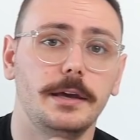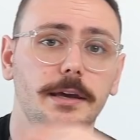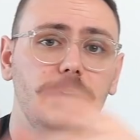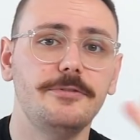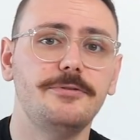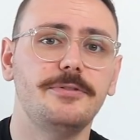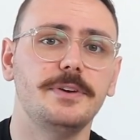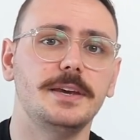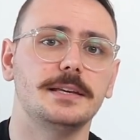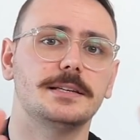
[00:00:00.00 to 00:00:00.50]

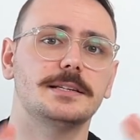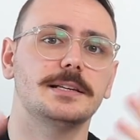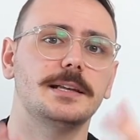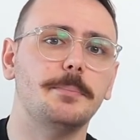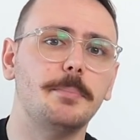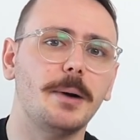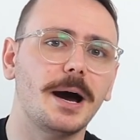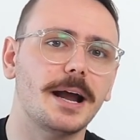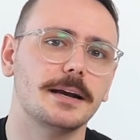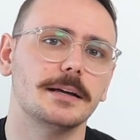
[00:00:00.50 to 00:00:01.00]
Enfim, se
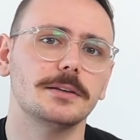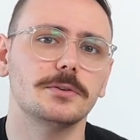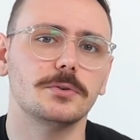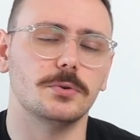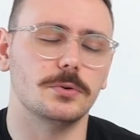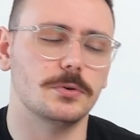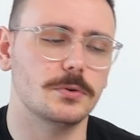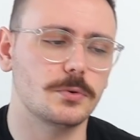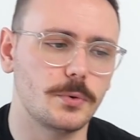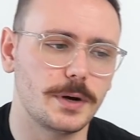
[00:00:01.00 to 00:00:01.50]
deparando
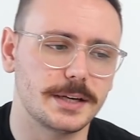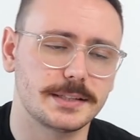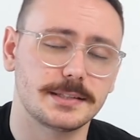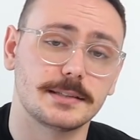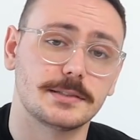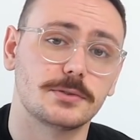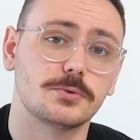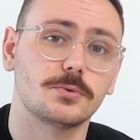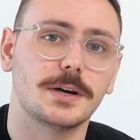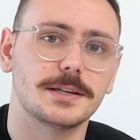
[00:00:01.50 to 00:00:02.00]
com essa
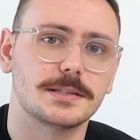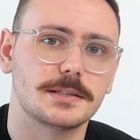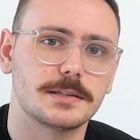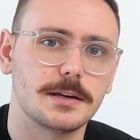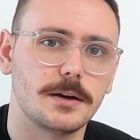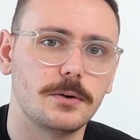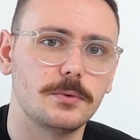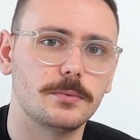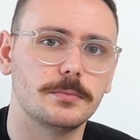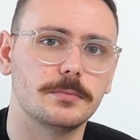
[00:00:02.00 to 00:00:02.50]

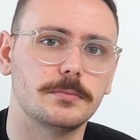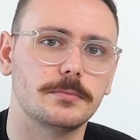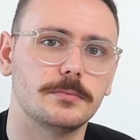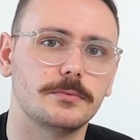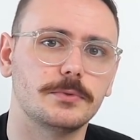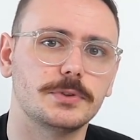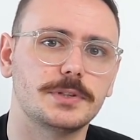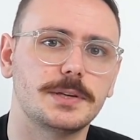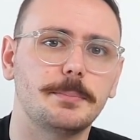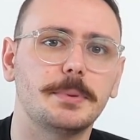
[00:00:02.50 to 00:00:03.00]
situação,
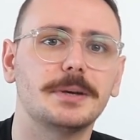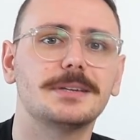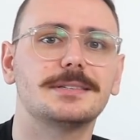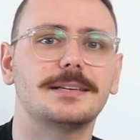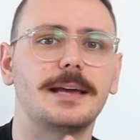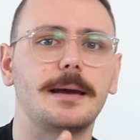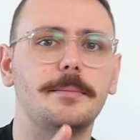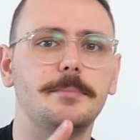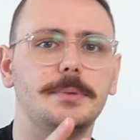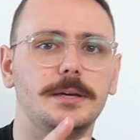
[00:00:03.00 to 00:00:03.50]
você
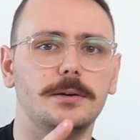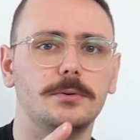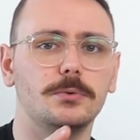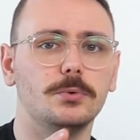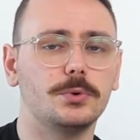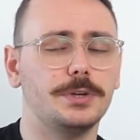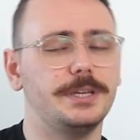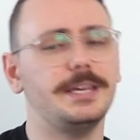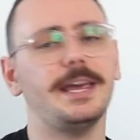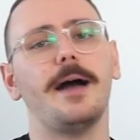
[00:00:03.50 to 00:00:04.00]
percebe
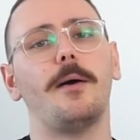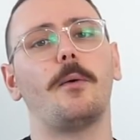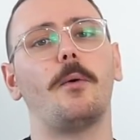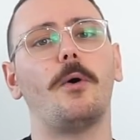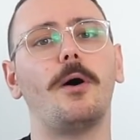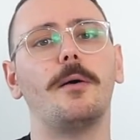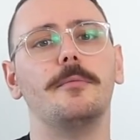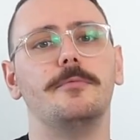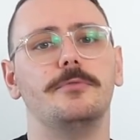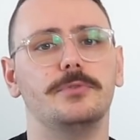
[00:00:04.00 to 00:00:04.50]
o que é
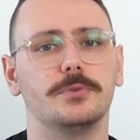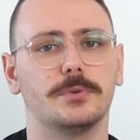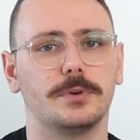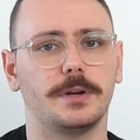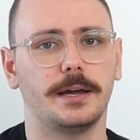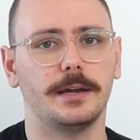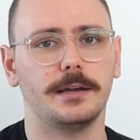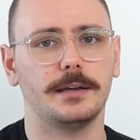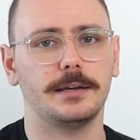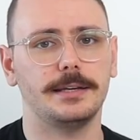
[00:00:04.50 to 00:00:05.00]
óbvio,
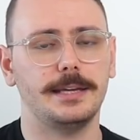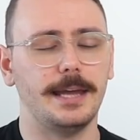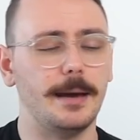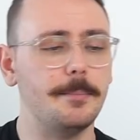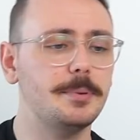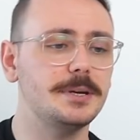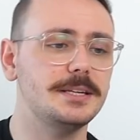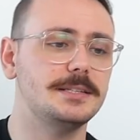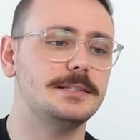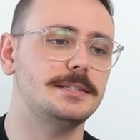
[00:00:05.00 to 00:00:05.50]
né? que é
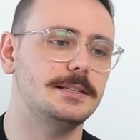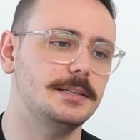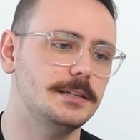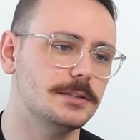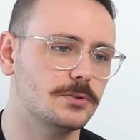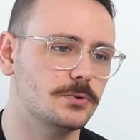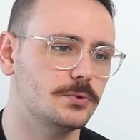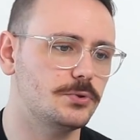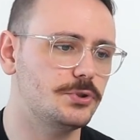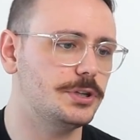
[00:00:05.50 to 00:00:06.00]

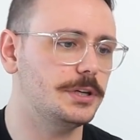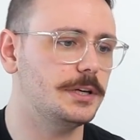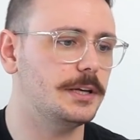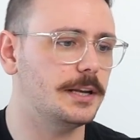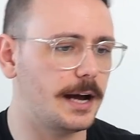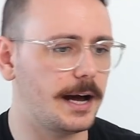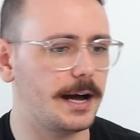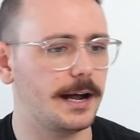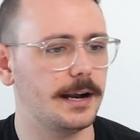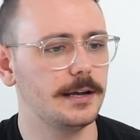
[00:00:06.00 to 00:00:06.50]
preciso
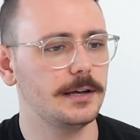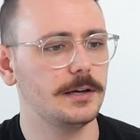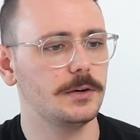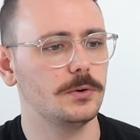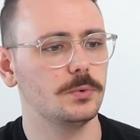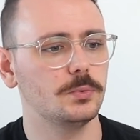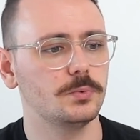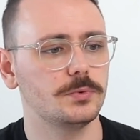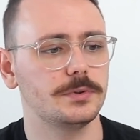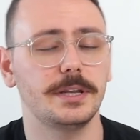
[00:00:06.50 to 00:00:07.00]
tirar
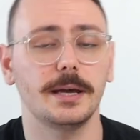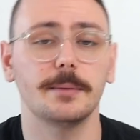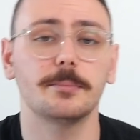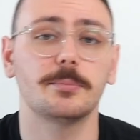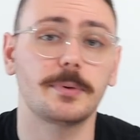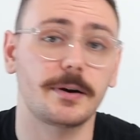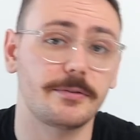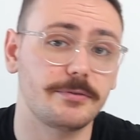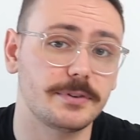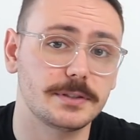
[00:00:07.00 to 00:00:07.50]
um
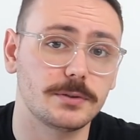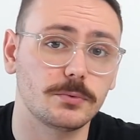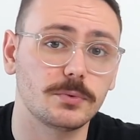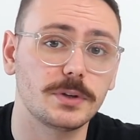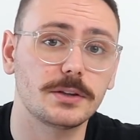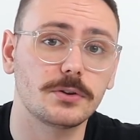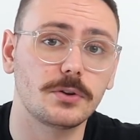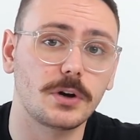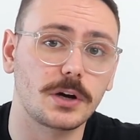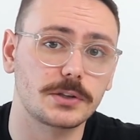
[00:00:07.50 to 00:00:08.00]
tempo para fazer um
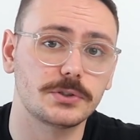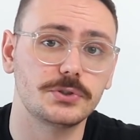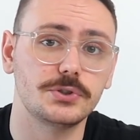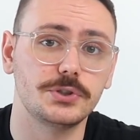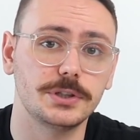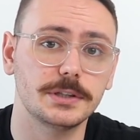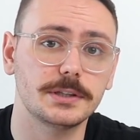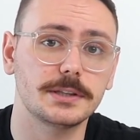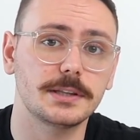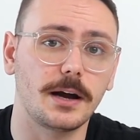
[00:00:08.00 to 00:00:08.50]
detox
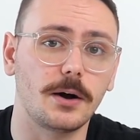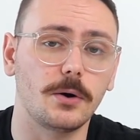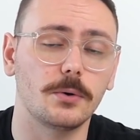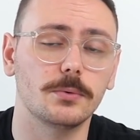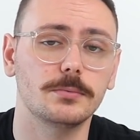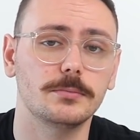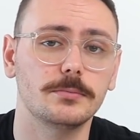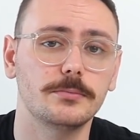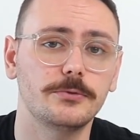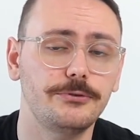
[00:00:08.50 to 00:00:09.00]
digital
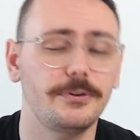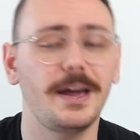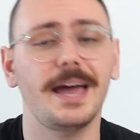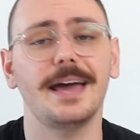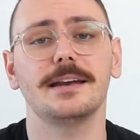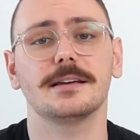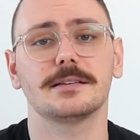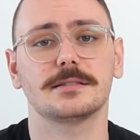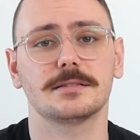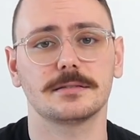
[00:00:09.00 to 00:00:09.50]

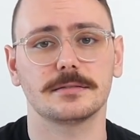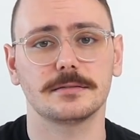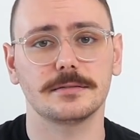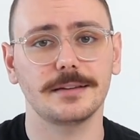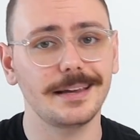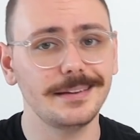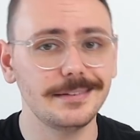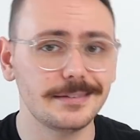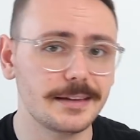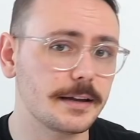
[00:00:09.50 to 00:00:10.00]
férias
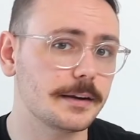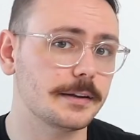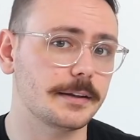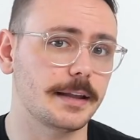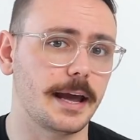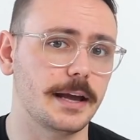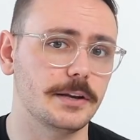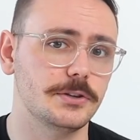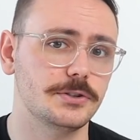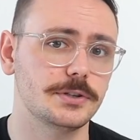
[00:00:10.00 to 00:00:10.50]
da
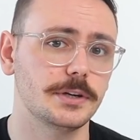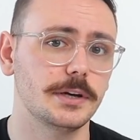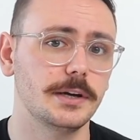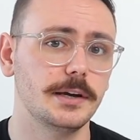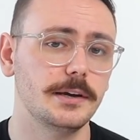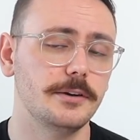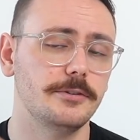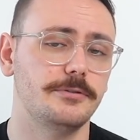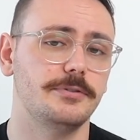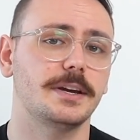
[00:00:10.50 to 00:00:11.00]
internet.
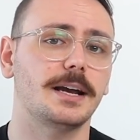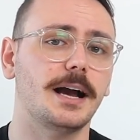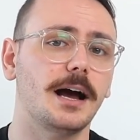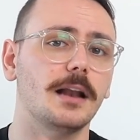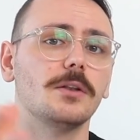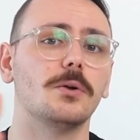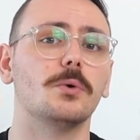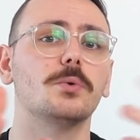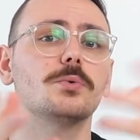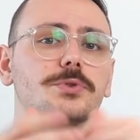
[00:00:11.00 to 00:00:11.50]
Ficar
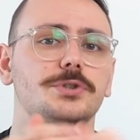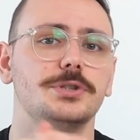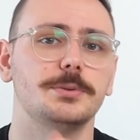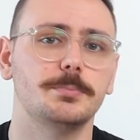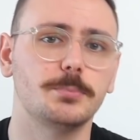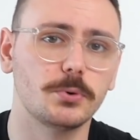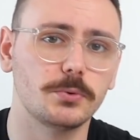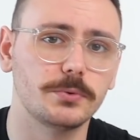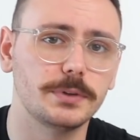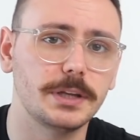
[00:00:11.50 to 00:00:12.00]
longe
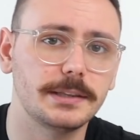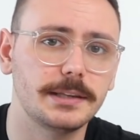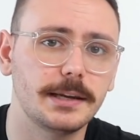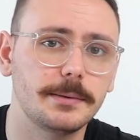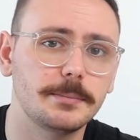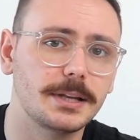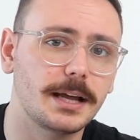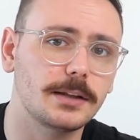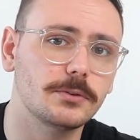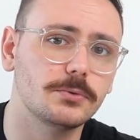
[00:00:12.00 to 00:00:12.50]
por um
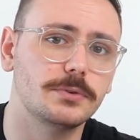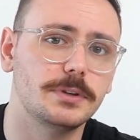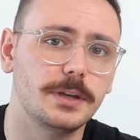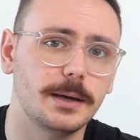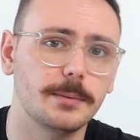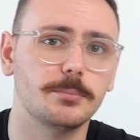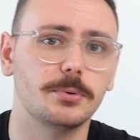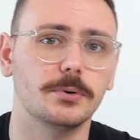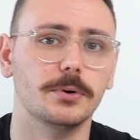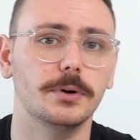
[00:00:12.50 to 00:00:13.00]
determinado
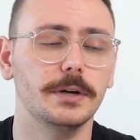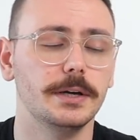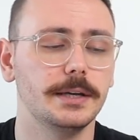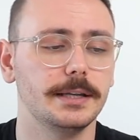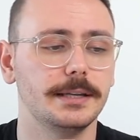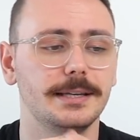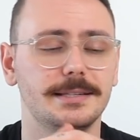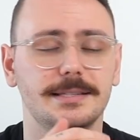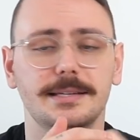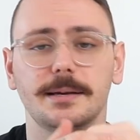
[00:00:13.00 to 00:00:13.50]
tempo
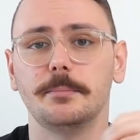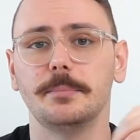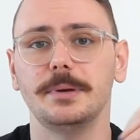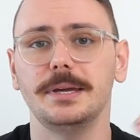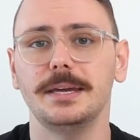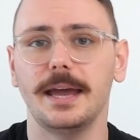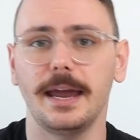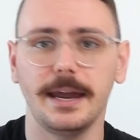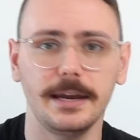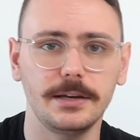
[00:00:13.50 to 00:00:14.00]
desse
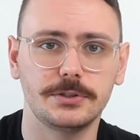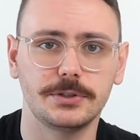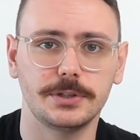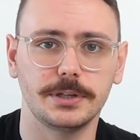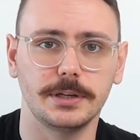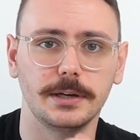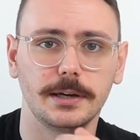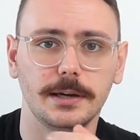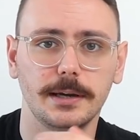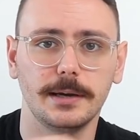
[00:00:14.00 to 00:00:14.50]

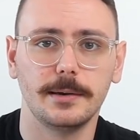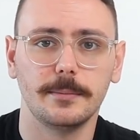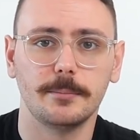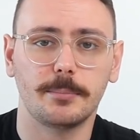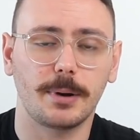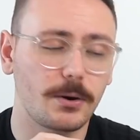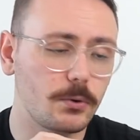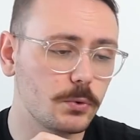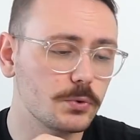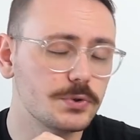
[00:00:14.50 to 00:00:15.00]
ambiente
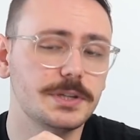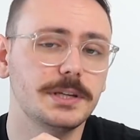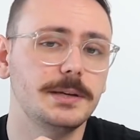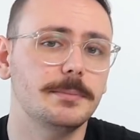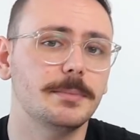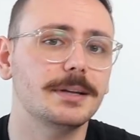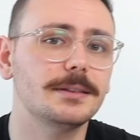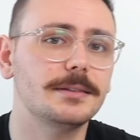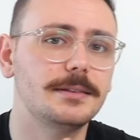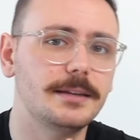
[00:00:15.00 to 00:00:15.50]
para conseguir
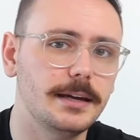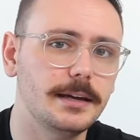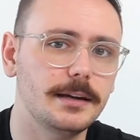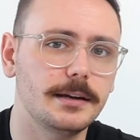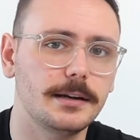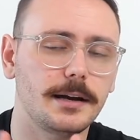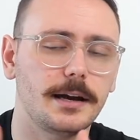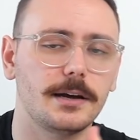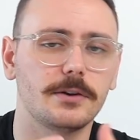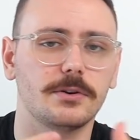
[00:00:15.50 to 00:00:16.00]

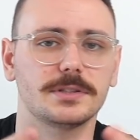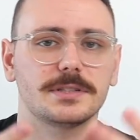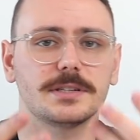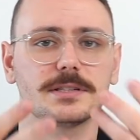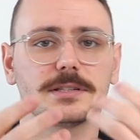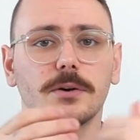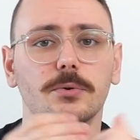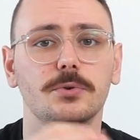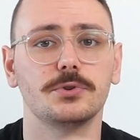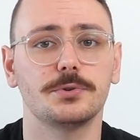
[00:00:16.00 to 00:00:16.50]
manter a nossa
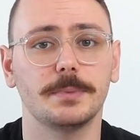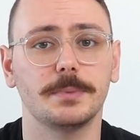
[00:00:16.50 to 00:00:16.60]
saúde